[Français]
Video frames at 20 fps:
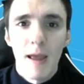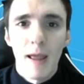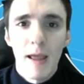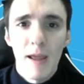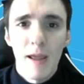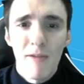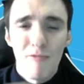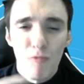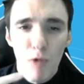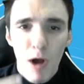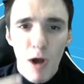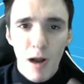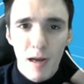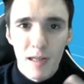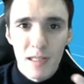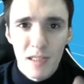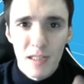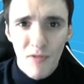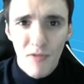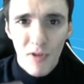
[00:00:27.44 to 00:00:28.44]
et voir les
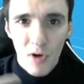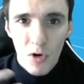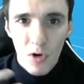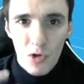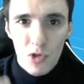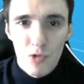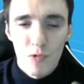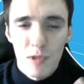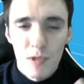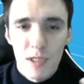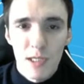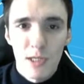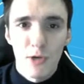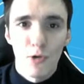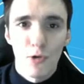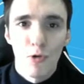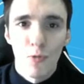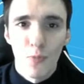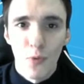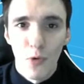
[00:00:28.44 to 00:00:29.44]
différents outils que
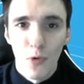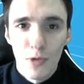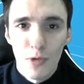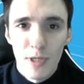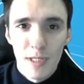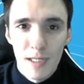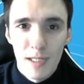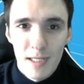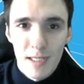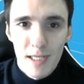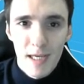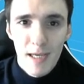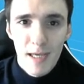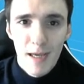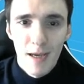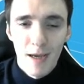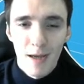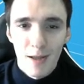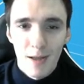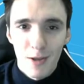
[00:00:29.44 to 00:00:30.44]
l'on peut utiliser
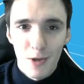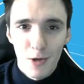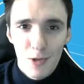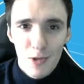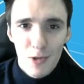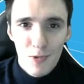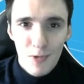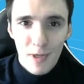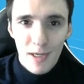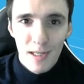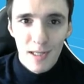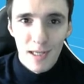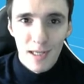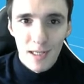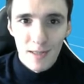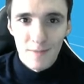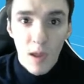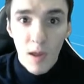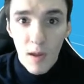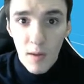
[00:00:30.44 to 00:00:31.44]
dans son
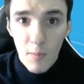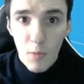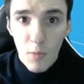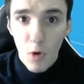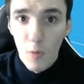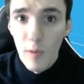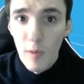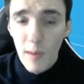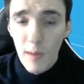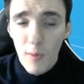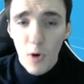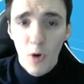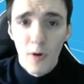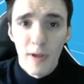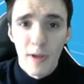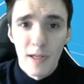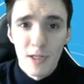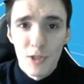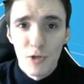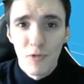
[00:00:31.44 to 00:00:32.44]
trading. Premièrement,
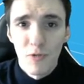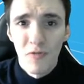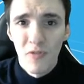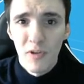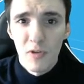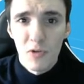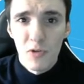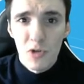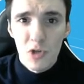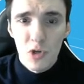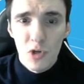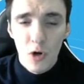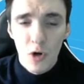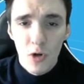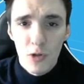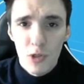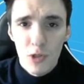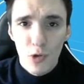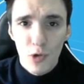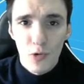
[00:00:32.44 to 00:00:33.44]
il suffit de se
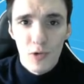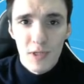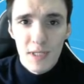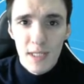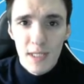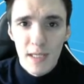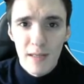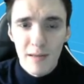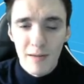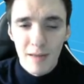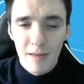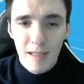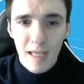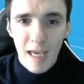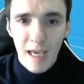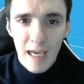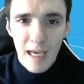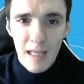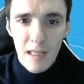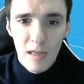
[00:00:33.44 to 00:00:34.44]
rendre sur le site
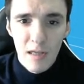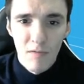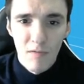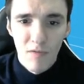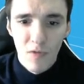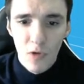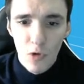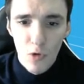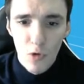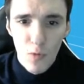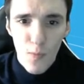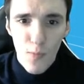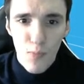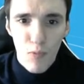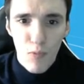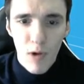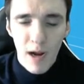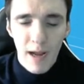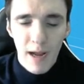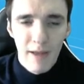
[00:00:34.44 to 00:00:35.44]

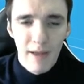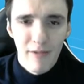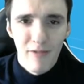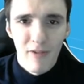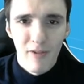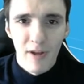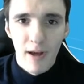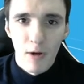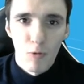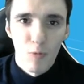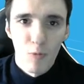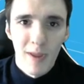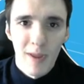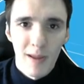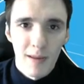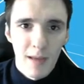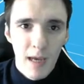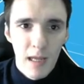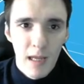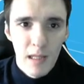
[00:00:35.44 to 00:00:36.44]
tradingview.fr ou
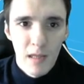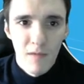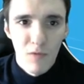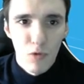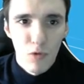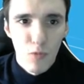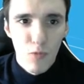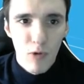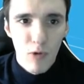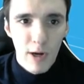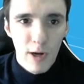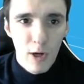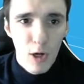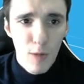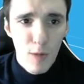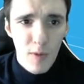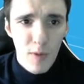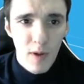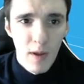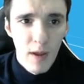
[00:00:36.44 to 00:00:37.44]
bien
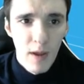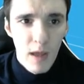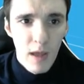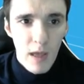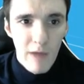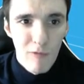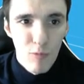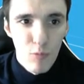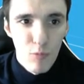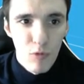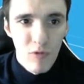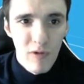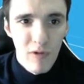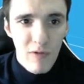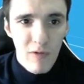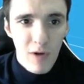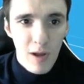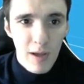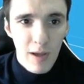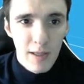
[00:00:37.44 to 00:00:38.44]
tradingview.com et vous pouvez,
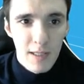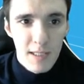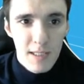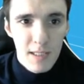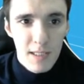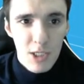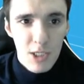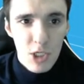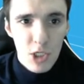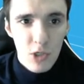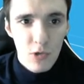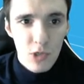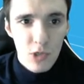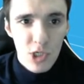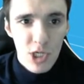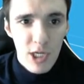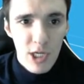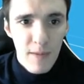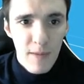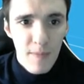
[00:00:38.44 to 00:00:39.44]
voilà, ici,
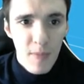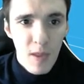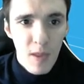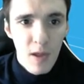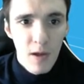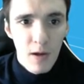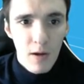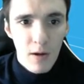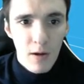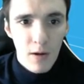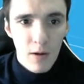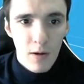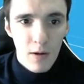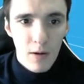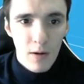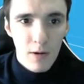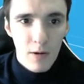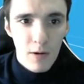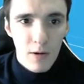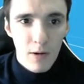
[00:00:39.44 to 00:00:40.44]
changer,
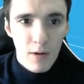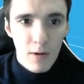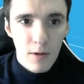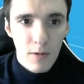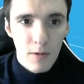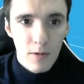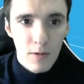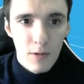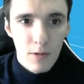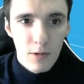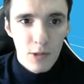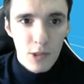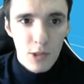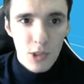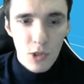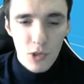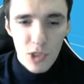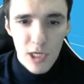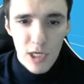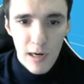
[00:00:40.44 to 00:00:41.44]
euh,
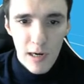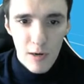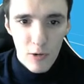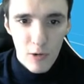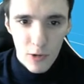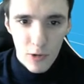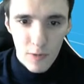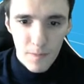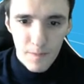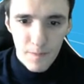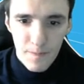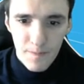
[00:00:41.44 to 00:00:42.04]
changer la langue.